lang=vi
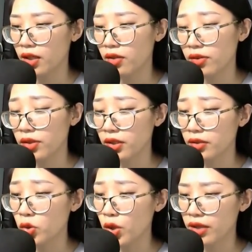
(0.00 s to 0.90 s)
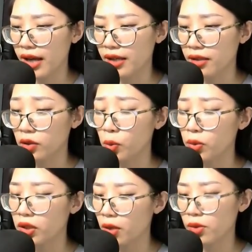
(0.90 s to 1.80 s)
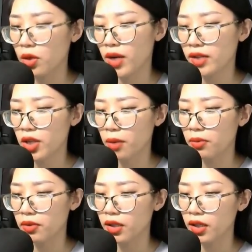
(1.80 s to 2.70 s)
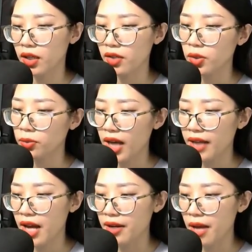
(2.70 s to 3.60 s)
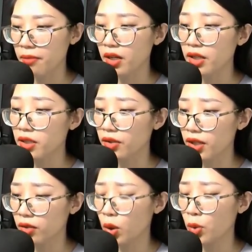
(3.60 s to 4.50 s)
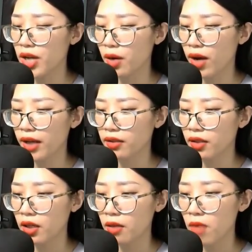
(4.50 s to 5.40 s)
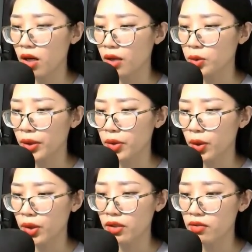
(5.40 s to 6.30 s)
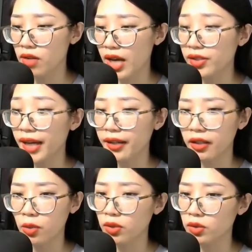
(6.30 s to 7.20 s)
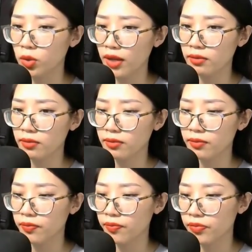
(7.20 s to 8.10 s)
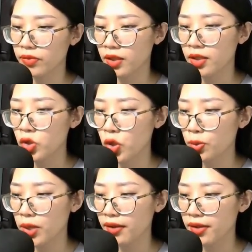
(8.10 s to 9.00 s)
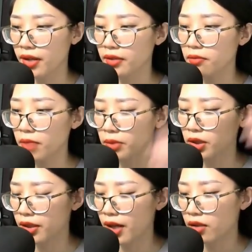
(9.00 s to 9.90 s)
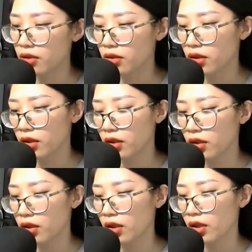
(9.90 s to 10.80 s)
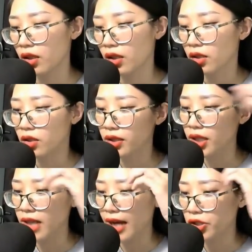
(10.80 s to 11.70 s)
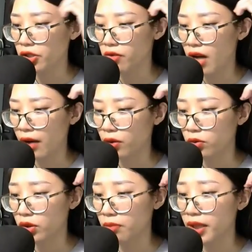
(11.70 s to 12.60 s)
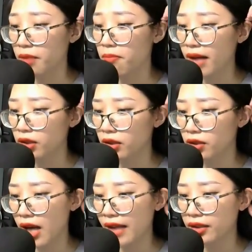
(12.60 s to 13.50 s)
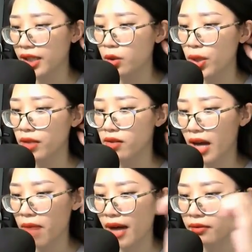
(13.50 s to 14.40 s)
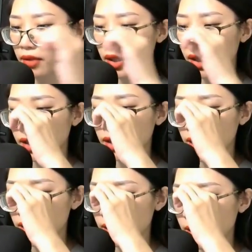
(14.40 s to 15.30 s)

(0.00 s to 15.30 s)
Nhưng chuyện này cũng không có quan trọng. Chúng ta đã đem hơn nửa nhân thủ ra ngoài. Bọn họ tuyệt đối là chạy không có thoát. Trung niên nhân mỉm cười nói có các đại trưởng lão tự mình ban thưởng Hà Thiên Huyền La Bàn, thì hiển